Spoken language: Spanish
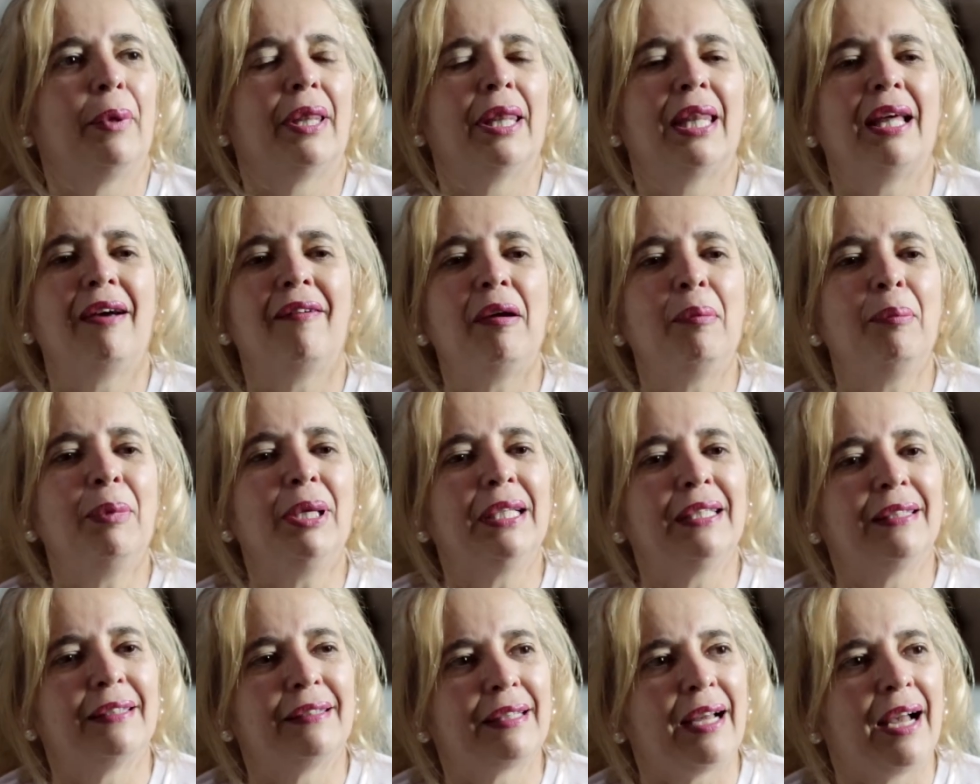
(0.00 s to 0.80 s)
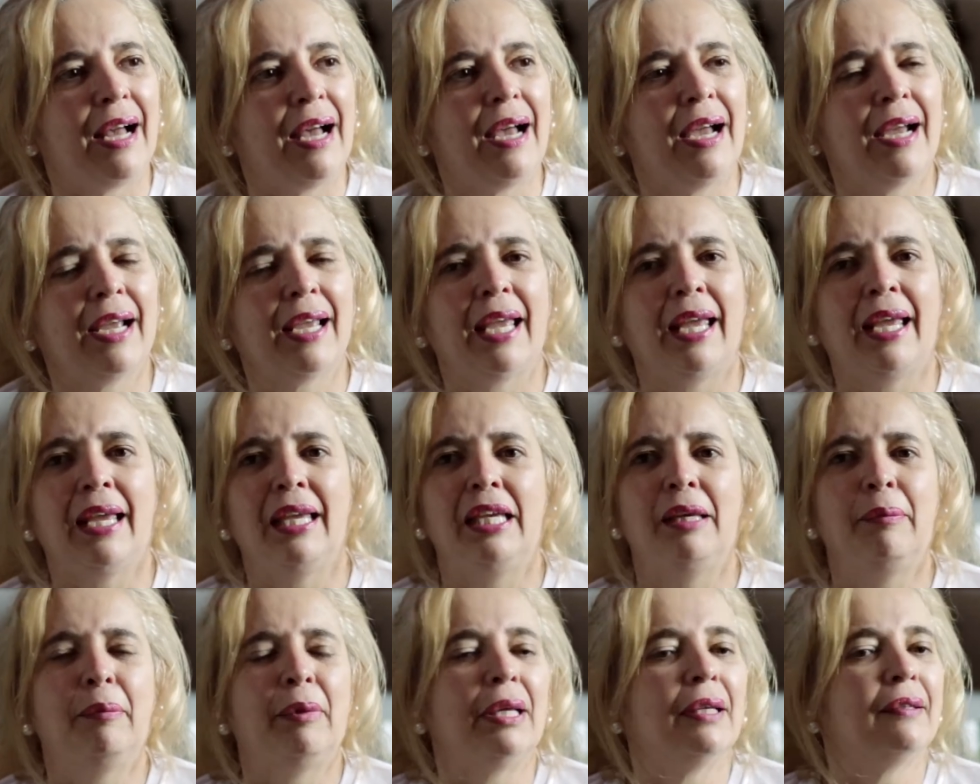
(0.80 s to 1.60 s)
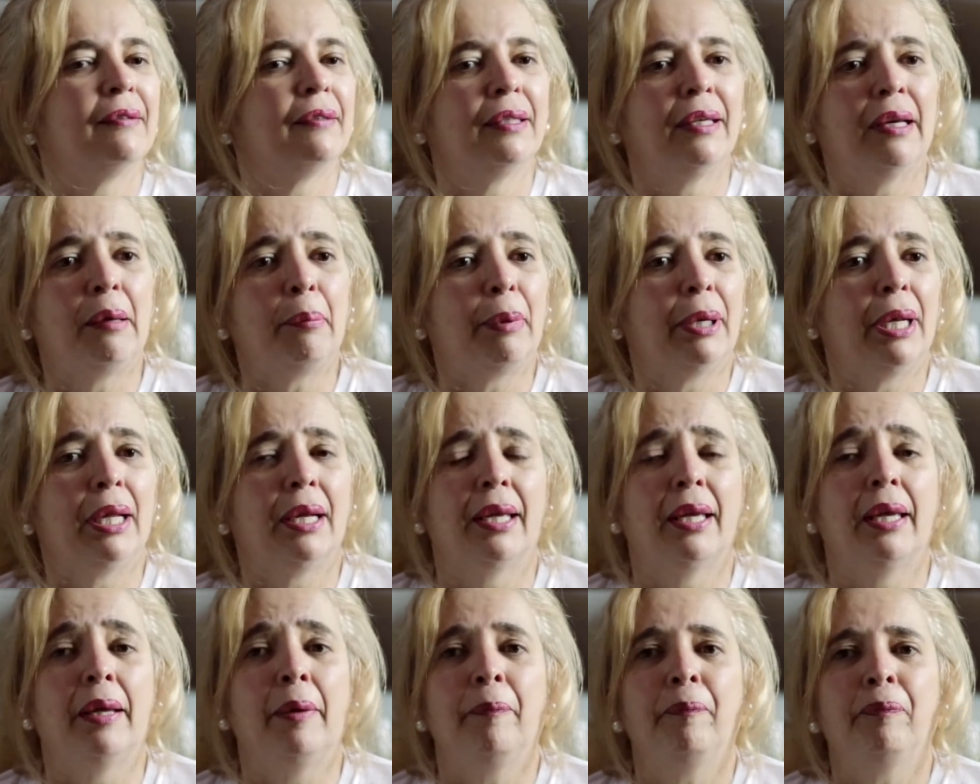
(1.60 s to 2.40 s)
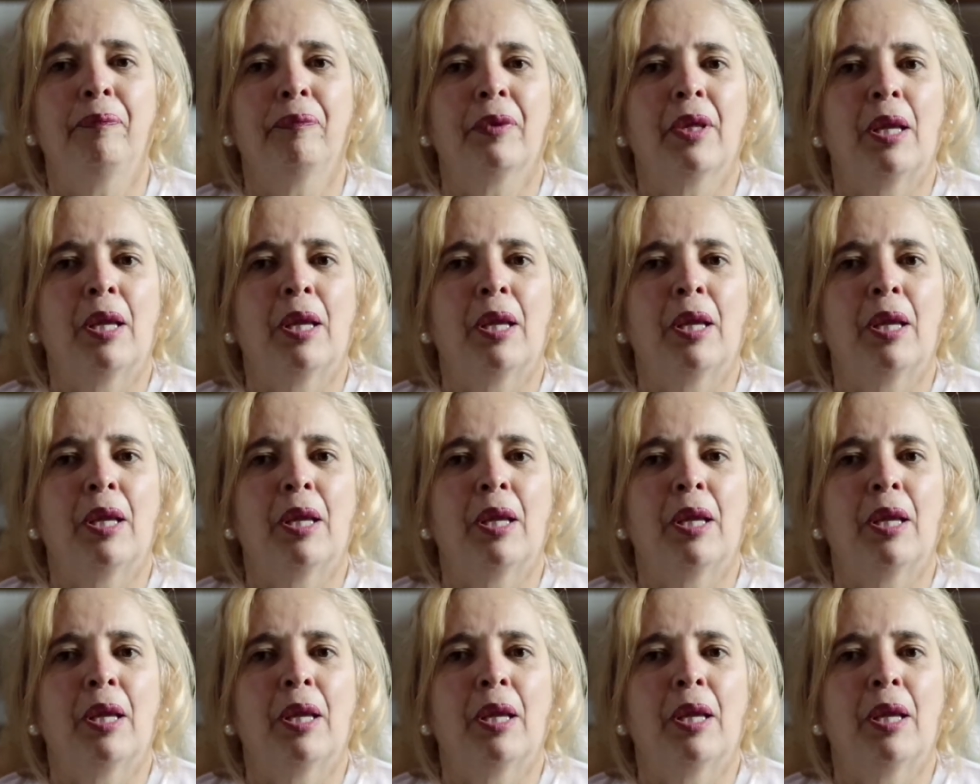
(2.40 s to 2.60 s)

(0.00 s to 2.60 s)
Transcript: daba mensajes y decía para que